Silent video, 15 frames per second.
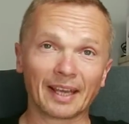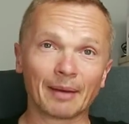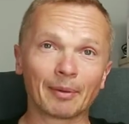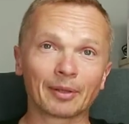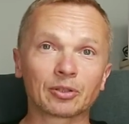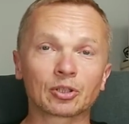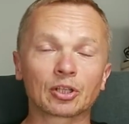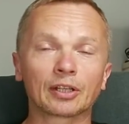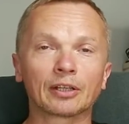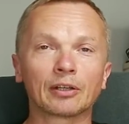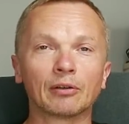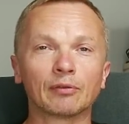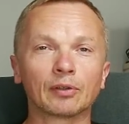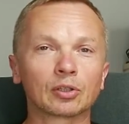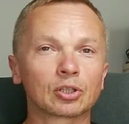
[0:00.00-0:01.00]
nie ma to
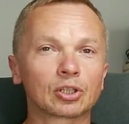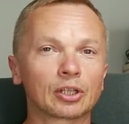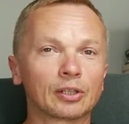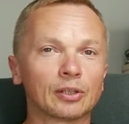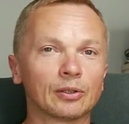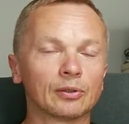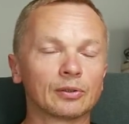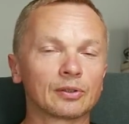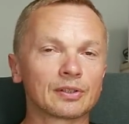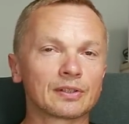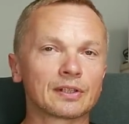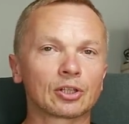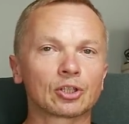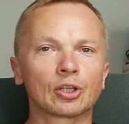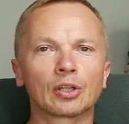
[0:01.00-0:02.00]
żadnego większego
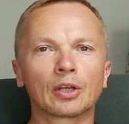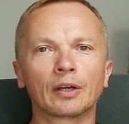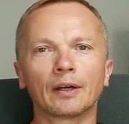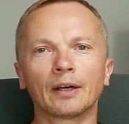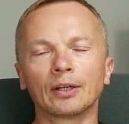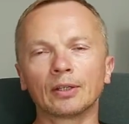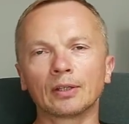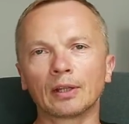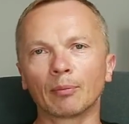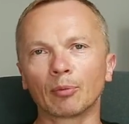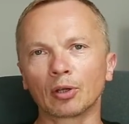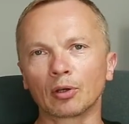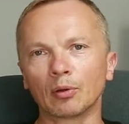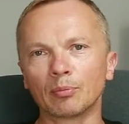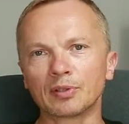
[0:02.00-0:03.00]
znaczenia ani dla
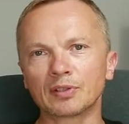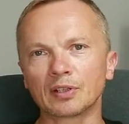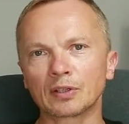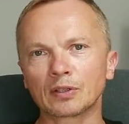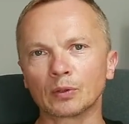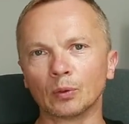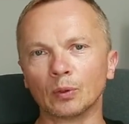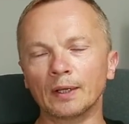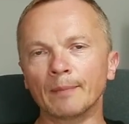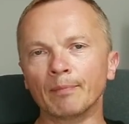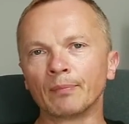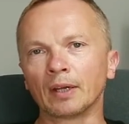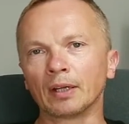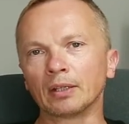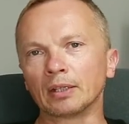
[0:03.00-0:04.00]
mojego biznesu,
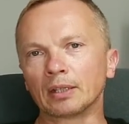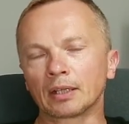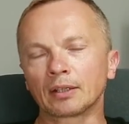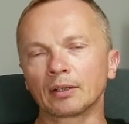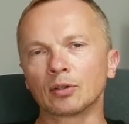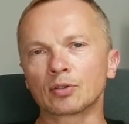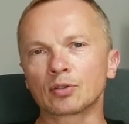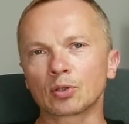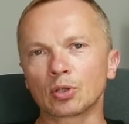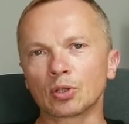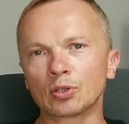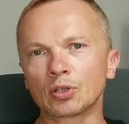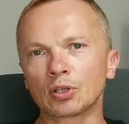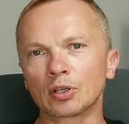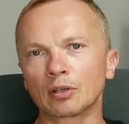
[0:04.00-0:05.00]
ani dla tego, co
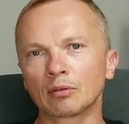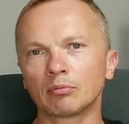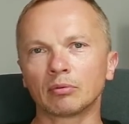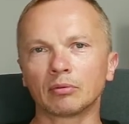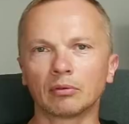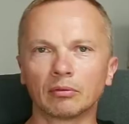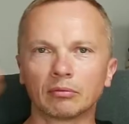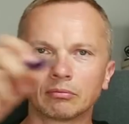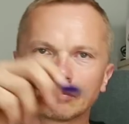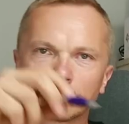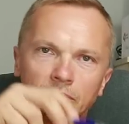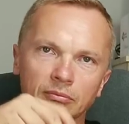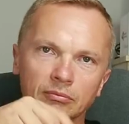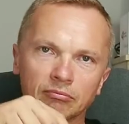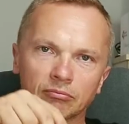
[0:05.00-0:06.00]
się dzieje, bo
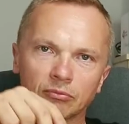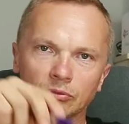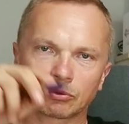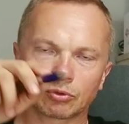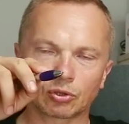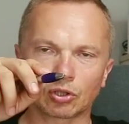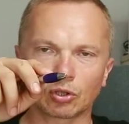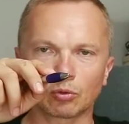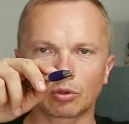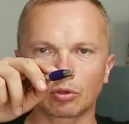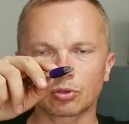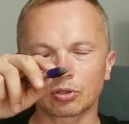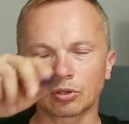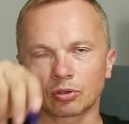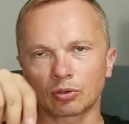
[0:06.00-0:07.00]
troszkę
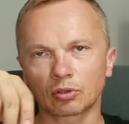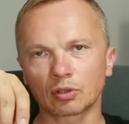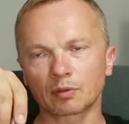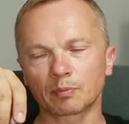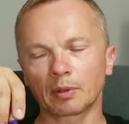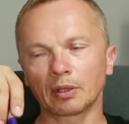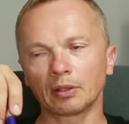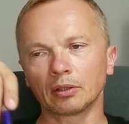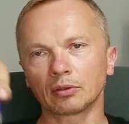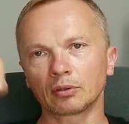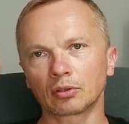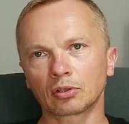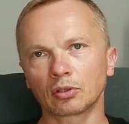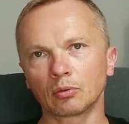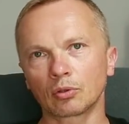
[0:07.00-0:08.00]
urośnie, troszkę spadnie,
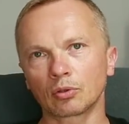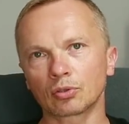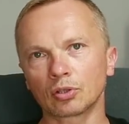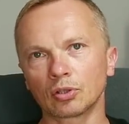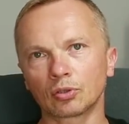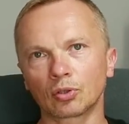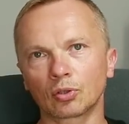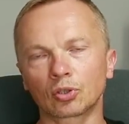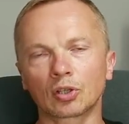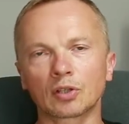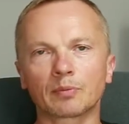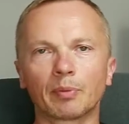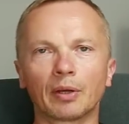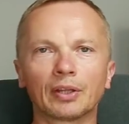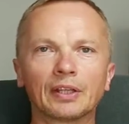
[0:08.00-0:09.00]
troszkę urośnie, troszkę
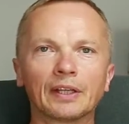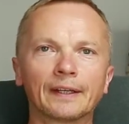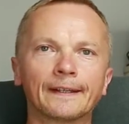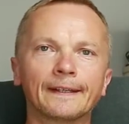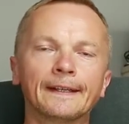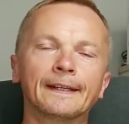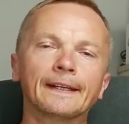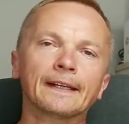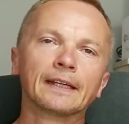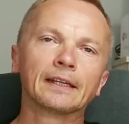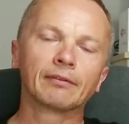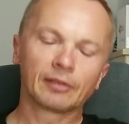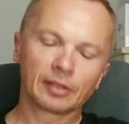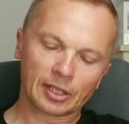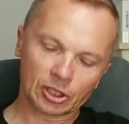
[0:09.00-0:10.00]
spadnie
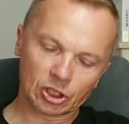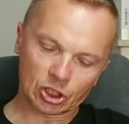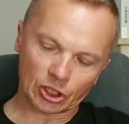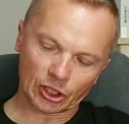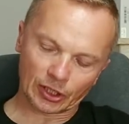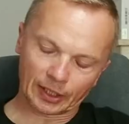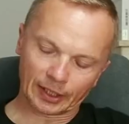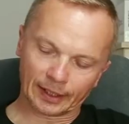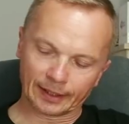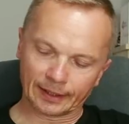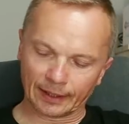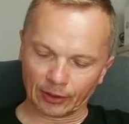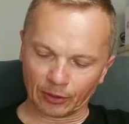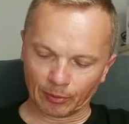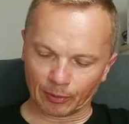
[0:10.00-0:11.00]
i widać, że tak
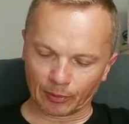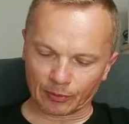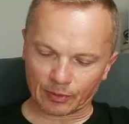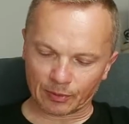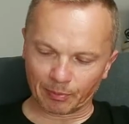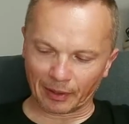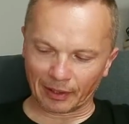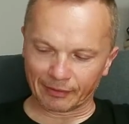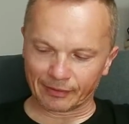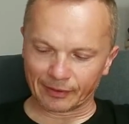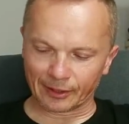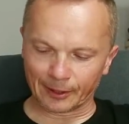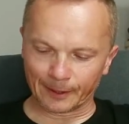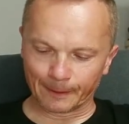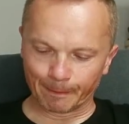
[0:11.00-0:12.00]
na dobrą
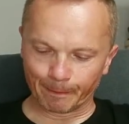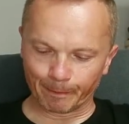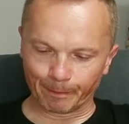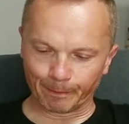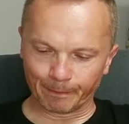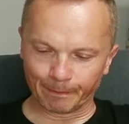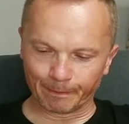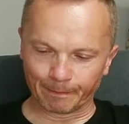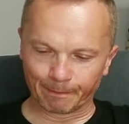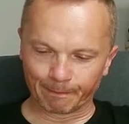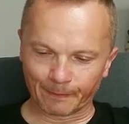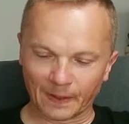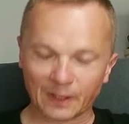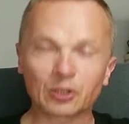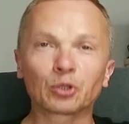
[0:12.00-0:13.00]
sprawę mm,
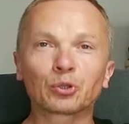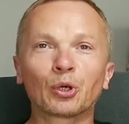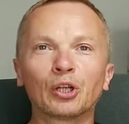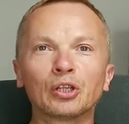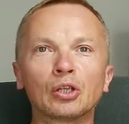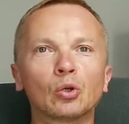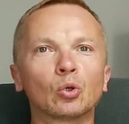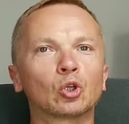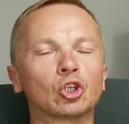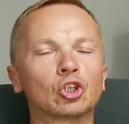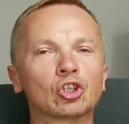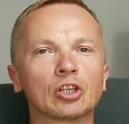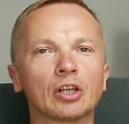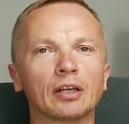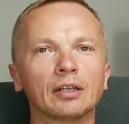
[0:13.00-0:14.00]
jest to trochę
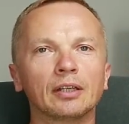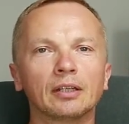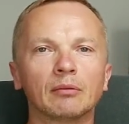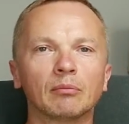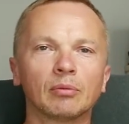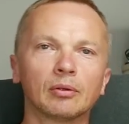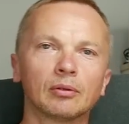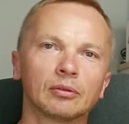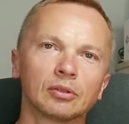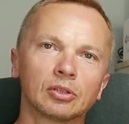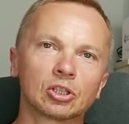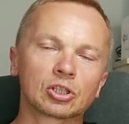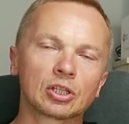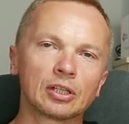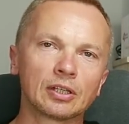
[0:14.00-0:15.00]
nielogiczne, bo
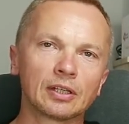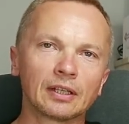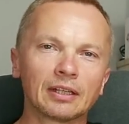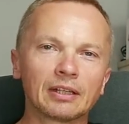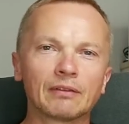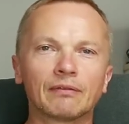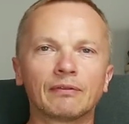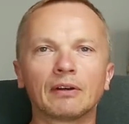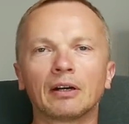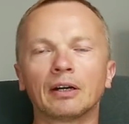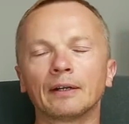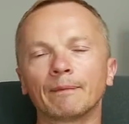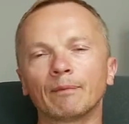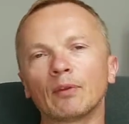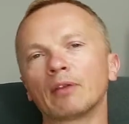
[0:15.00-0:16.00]
jeżeli
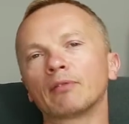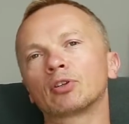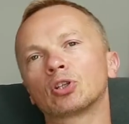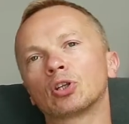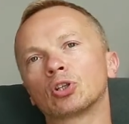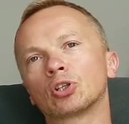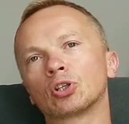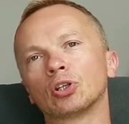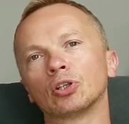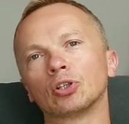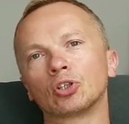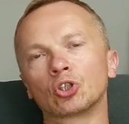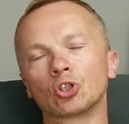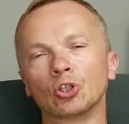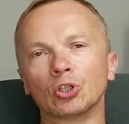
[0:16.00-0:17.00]
dwa
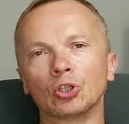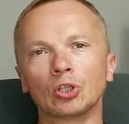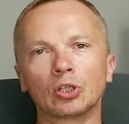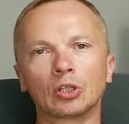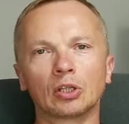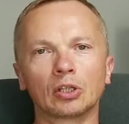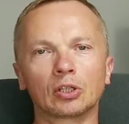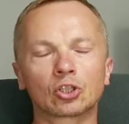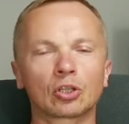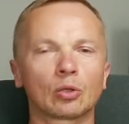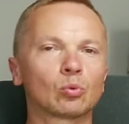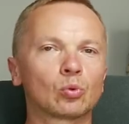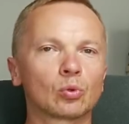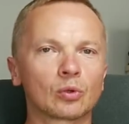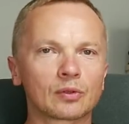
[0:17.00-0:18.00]
najważniejsze czynniki
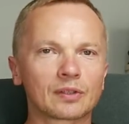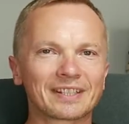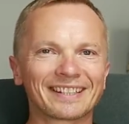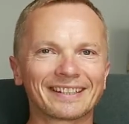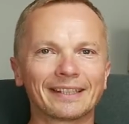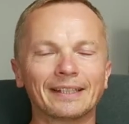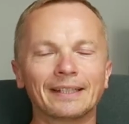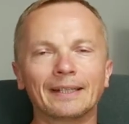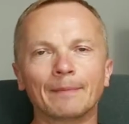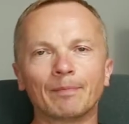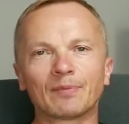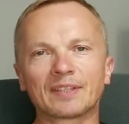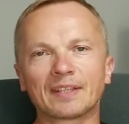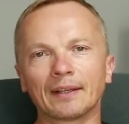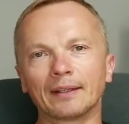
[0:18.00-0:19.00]
kształtujące
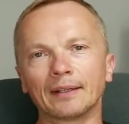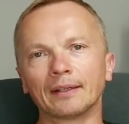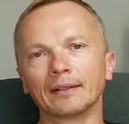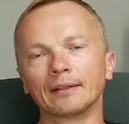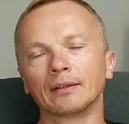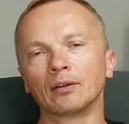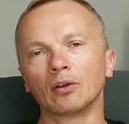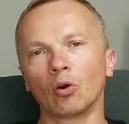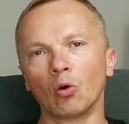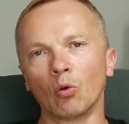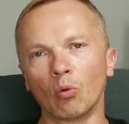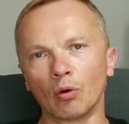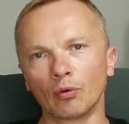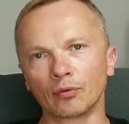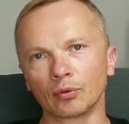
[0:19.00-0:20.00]
cenę
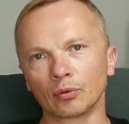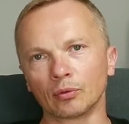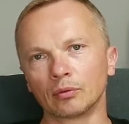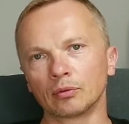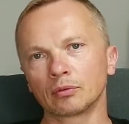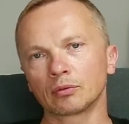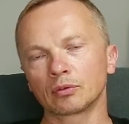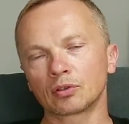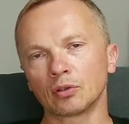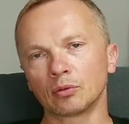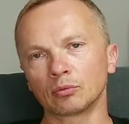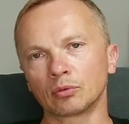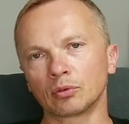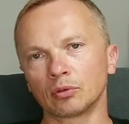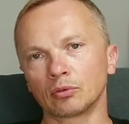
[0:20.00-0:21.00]
ołowiu
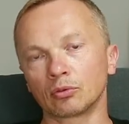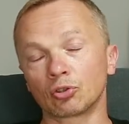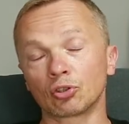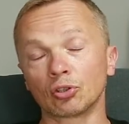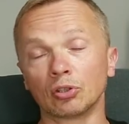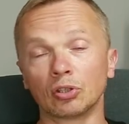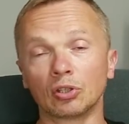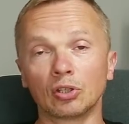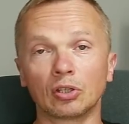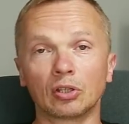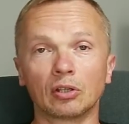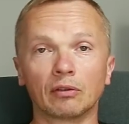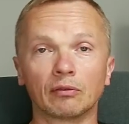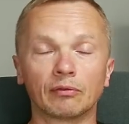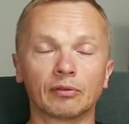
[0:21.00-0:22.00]
są to
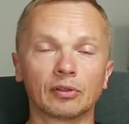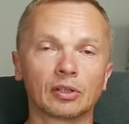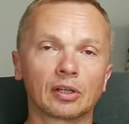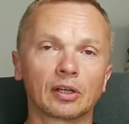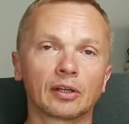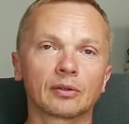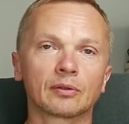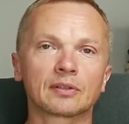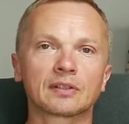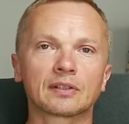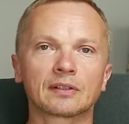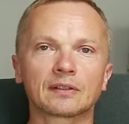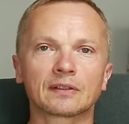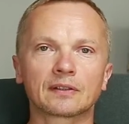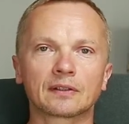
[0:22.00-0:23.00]
czynniki
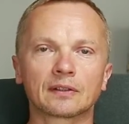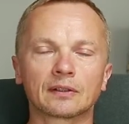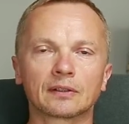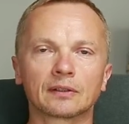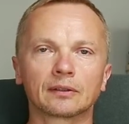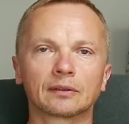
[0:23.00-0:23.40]
wynikające z